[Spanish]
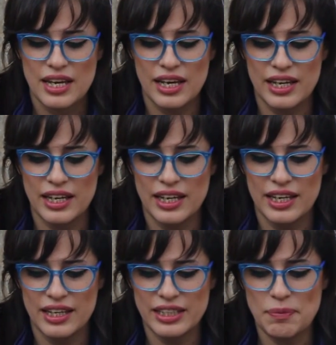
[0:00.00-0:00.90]

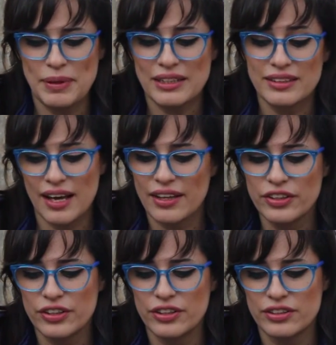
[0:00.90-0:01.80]
eh,
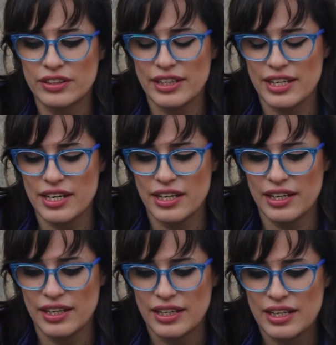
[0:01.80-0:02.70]
despertado
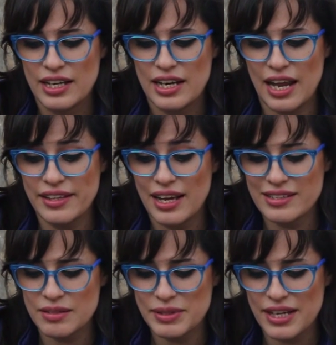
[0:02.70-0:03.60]
eh, la idea del
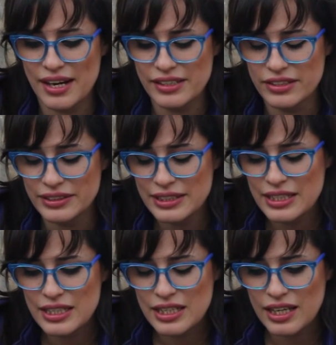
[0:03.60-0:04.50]
seminario,
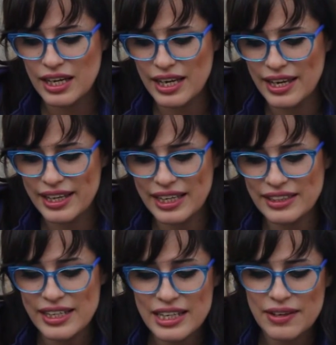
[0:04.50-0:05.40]
eh, que
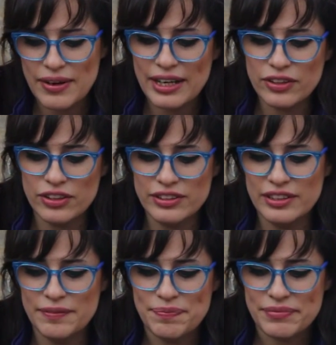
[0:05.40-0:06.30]
tiene que ver
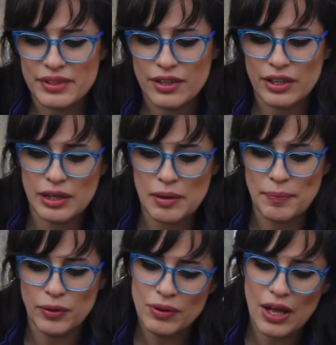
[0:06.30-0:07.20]
con que
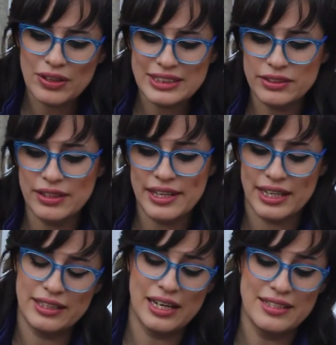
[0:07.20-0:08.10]
por un lado existe una
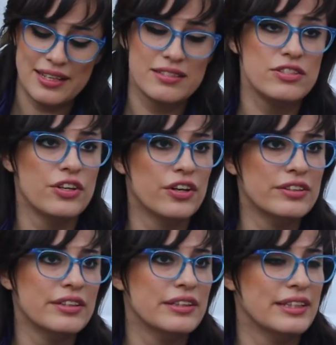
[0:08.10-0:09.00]

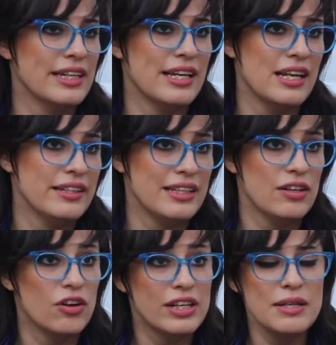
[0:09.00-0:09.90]
digitalización de, de,
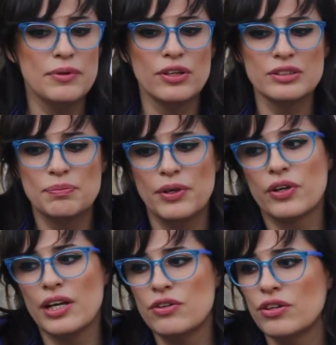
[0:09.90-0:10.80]
los libros,
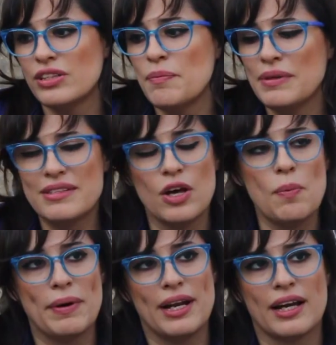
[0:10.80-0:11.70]
pero que no están
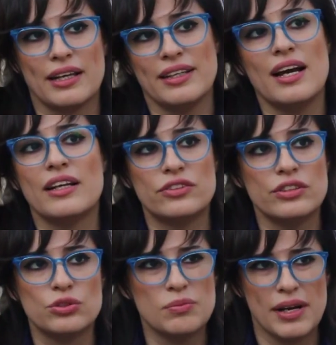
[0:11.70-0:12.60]
pensados para que tengan
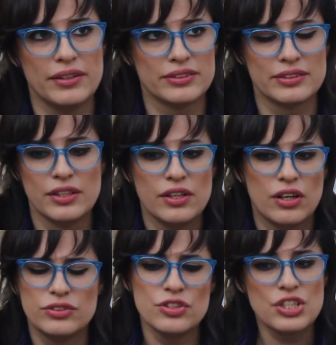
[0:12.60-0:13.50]
lectores humanos.
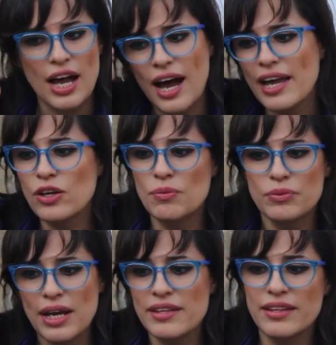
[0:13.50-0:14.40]
Entonces ya hay
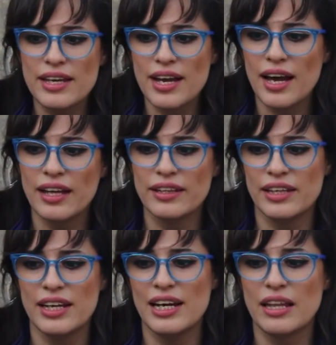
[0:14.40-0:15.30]
como una idea
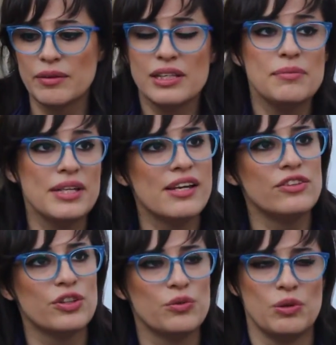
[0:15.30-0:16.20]
del
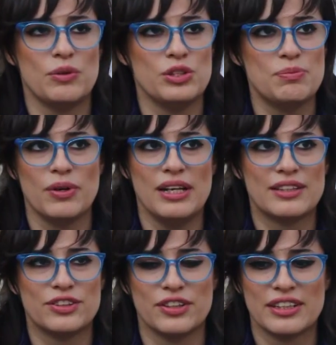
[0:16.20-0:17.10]
advenimiento de un nuevo tipo de
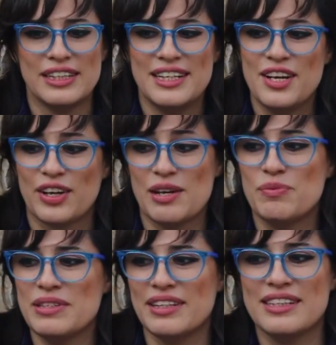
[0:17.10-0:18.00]
lector, que es
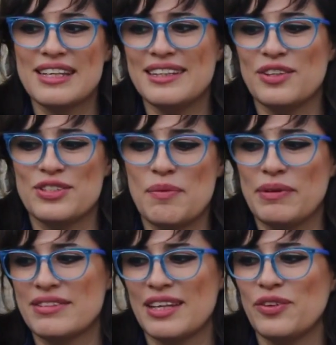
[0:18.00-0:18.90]
muy interesante, o sea,
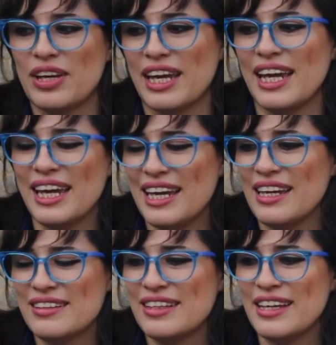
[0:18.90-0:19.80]
pensando en que
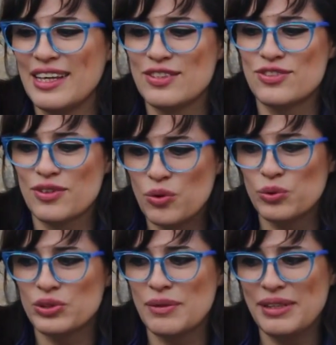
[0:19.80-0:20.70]
este es
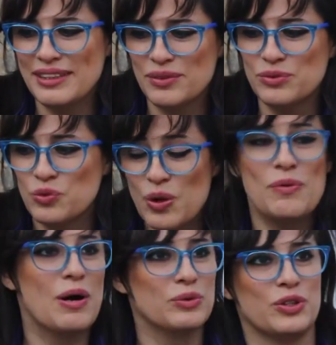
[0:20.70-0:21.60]
justamente un
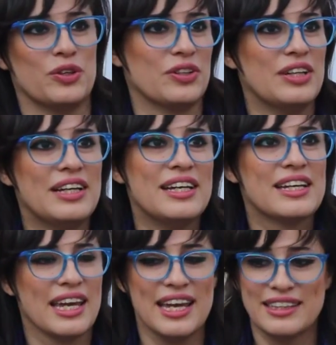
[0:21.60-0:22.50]
nuevo autor,
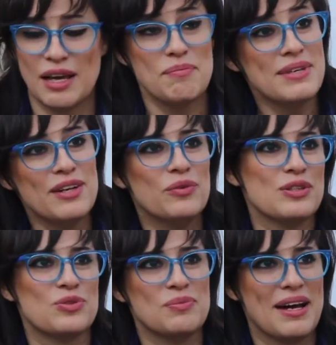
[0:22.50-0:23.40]
que también no
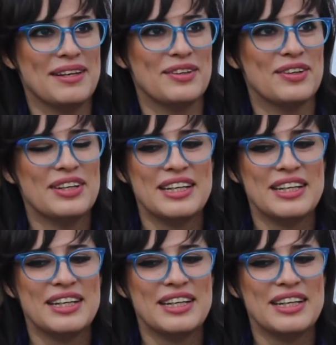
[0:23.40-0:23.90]
es humano,